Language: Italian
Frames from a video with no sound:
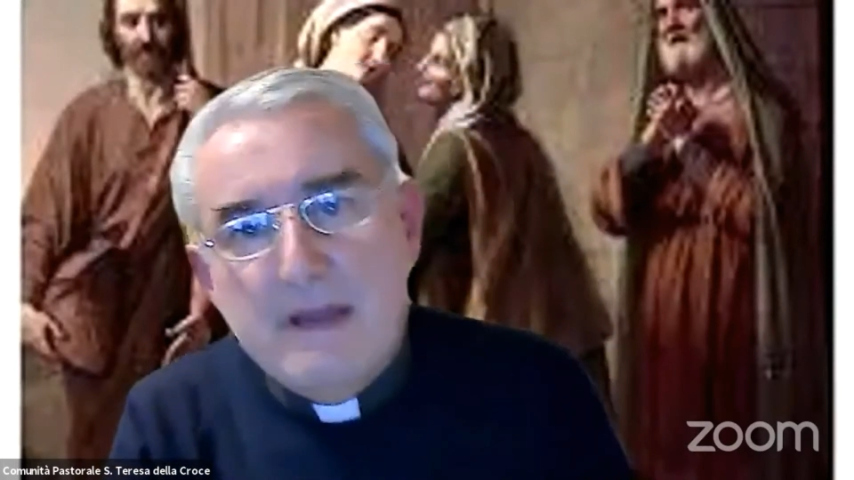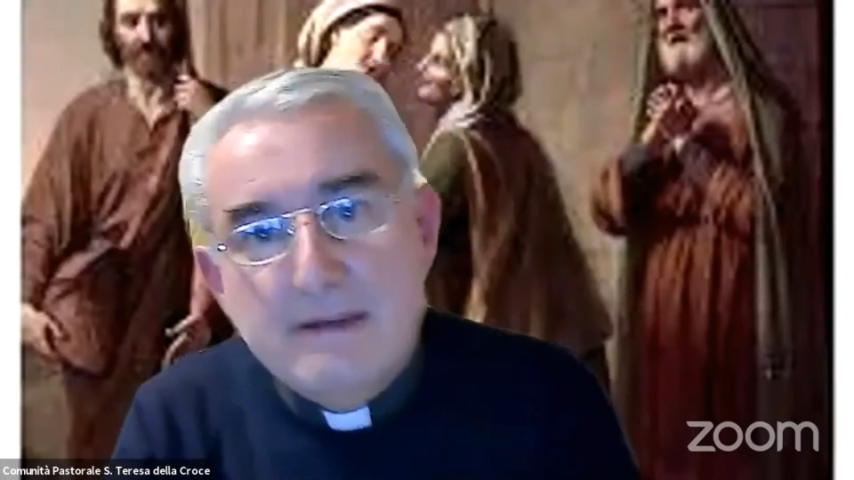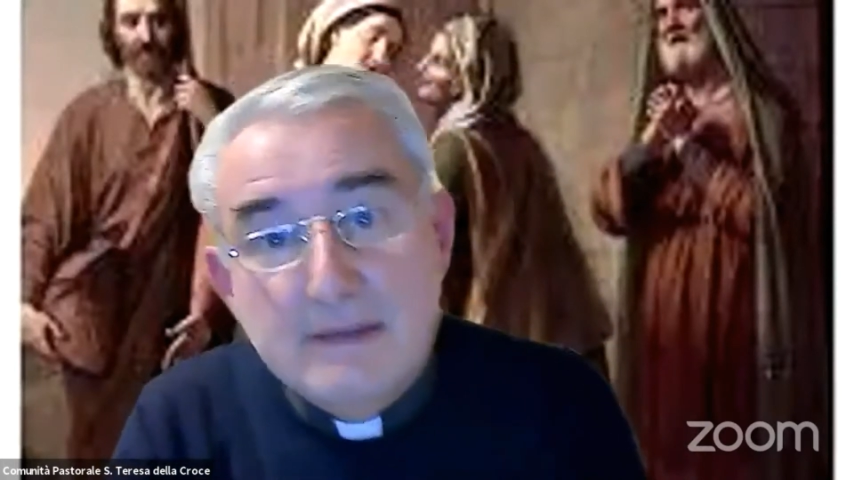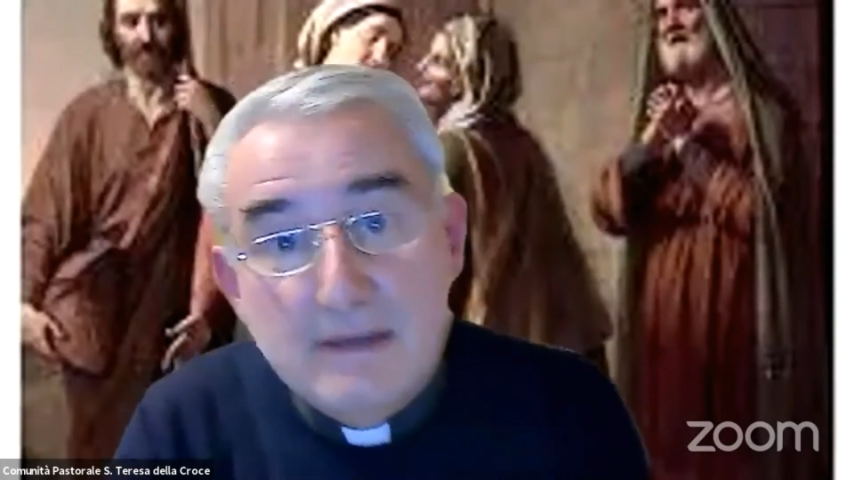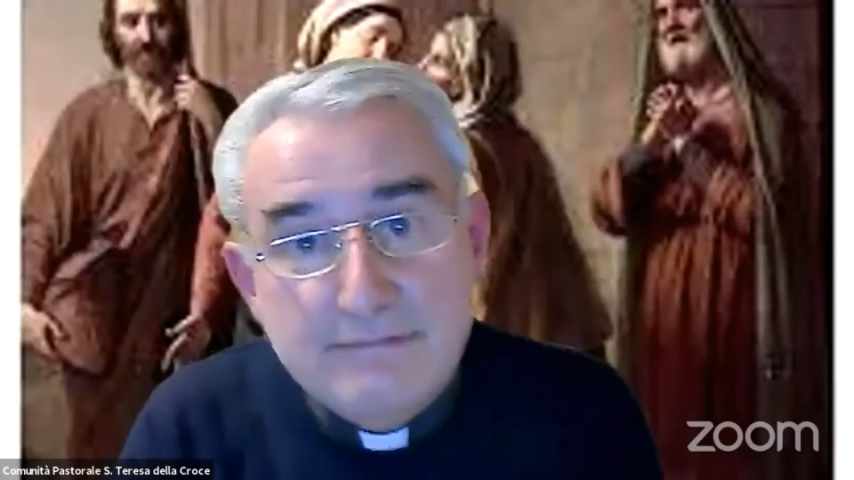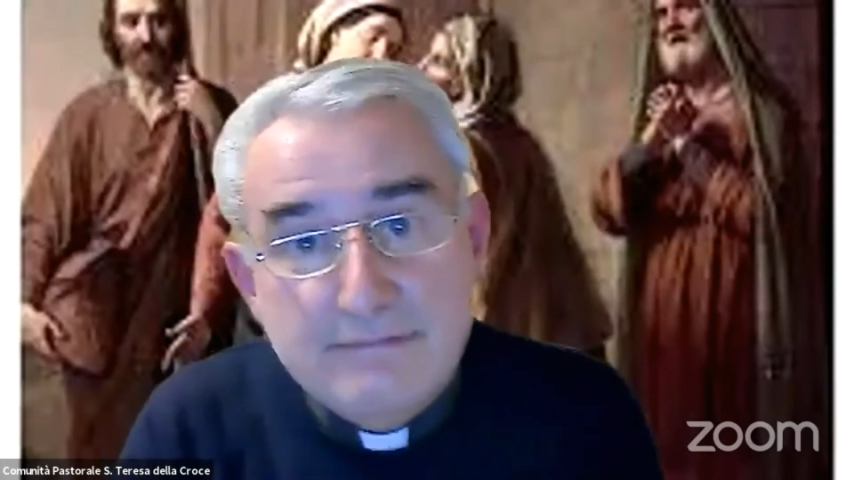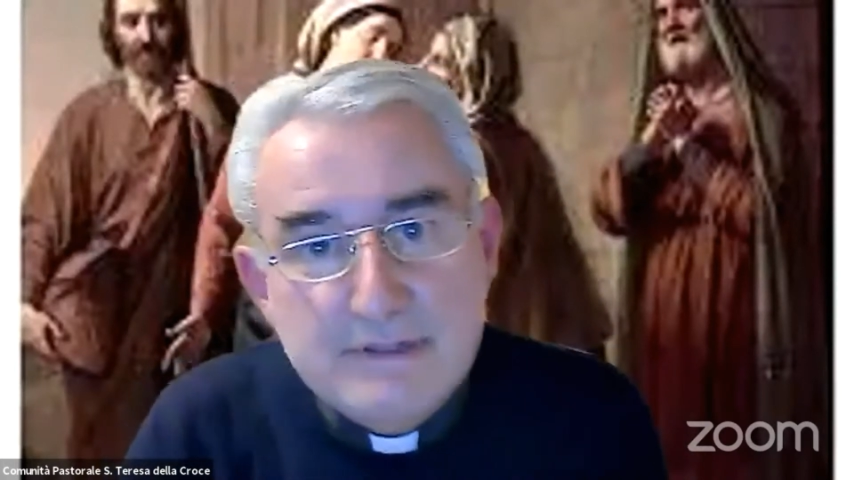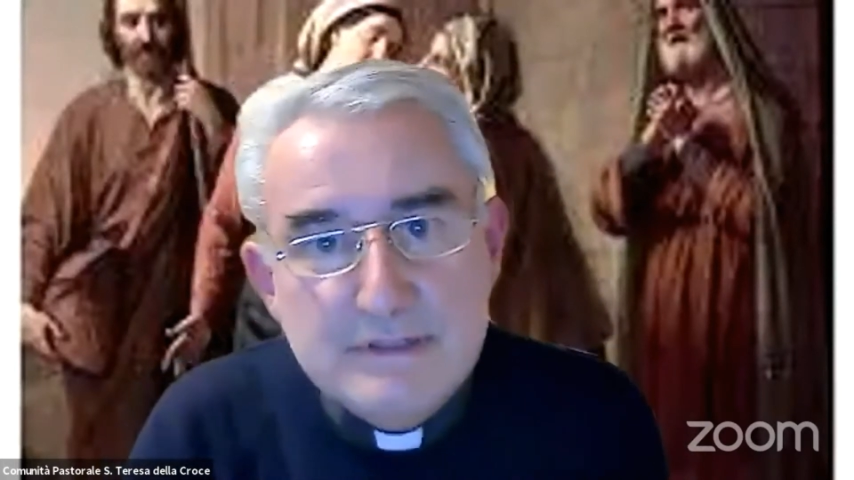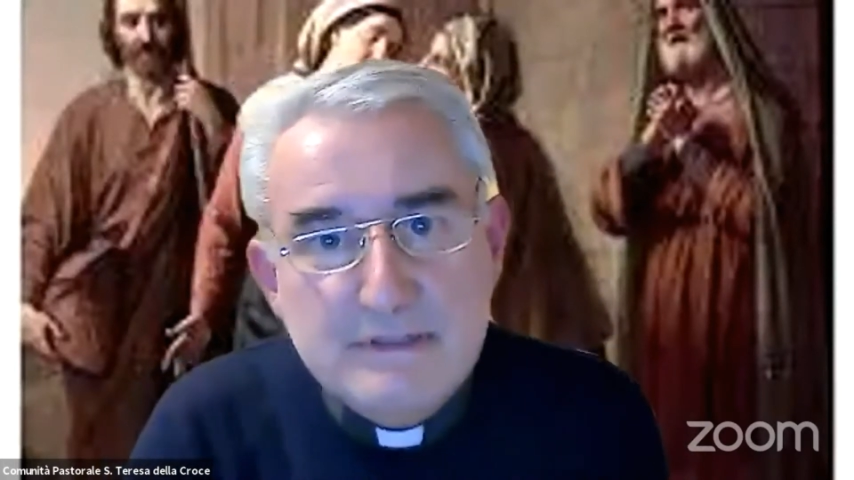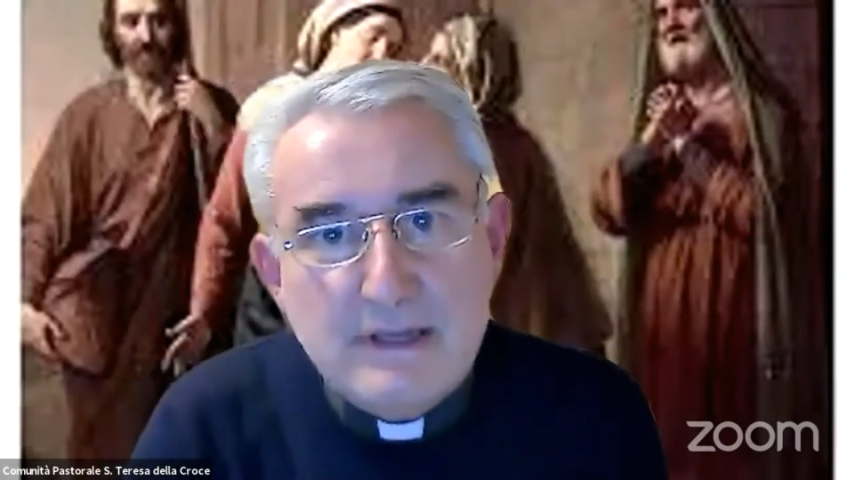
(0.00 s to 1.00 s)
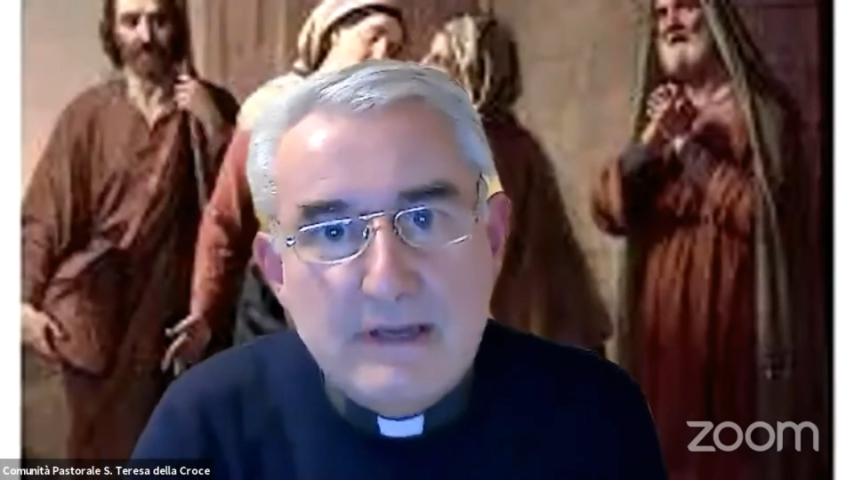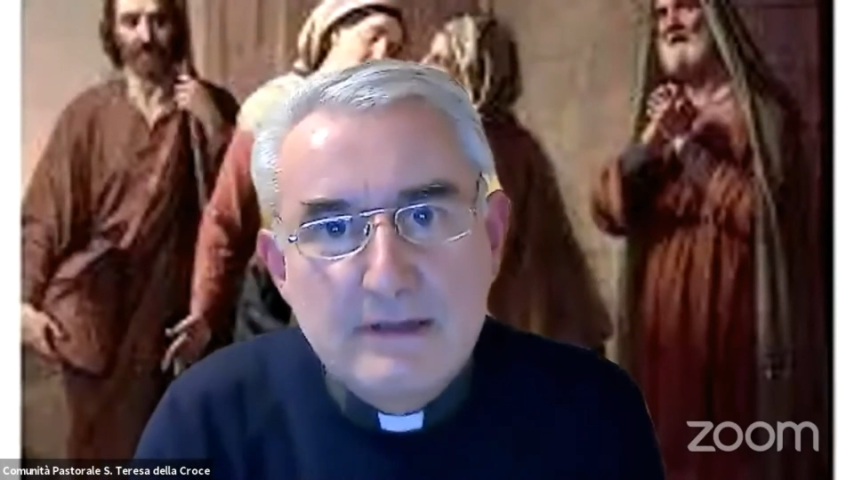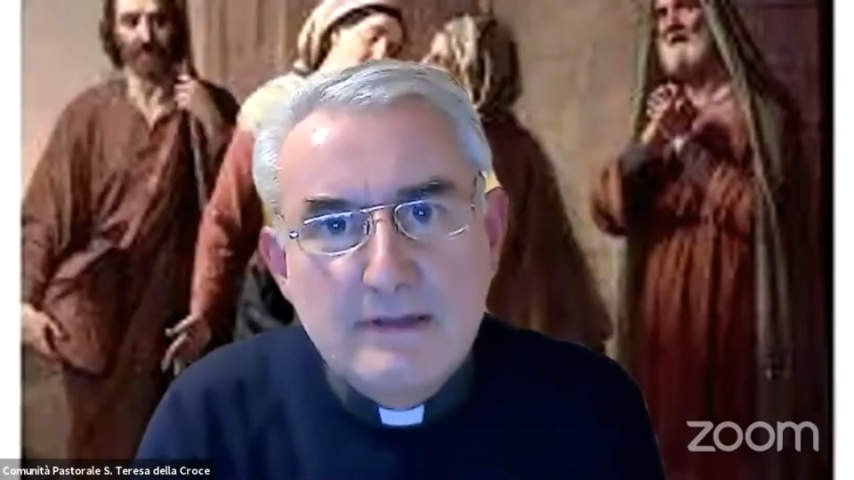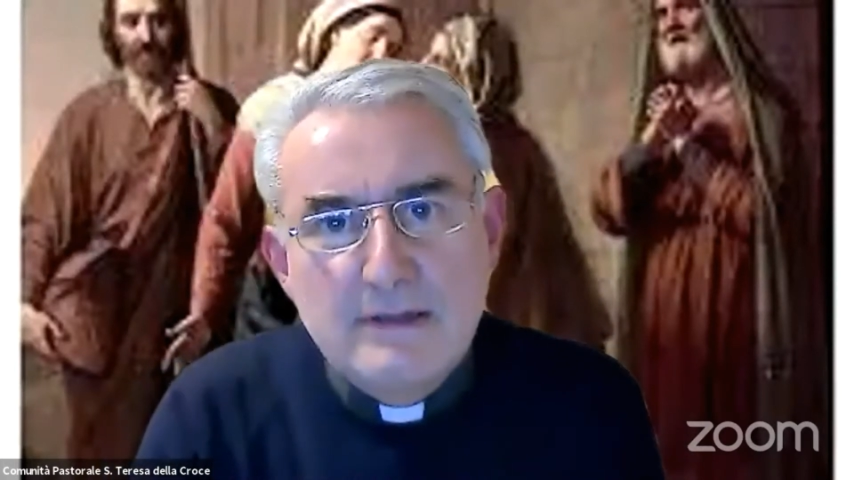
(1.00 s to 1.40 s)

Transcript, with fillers: anche la visita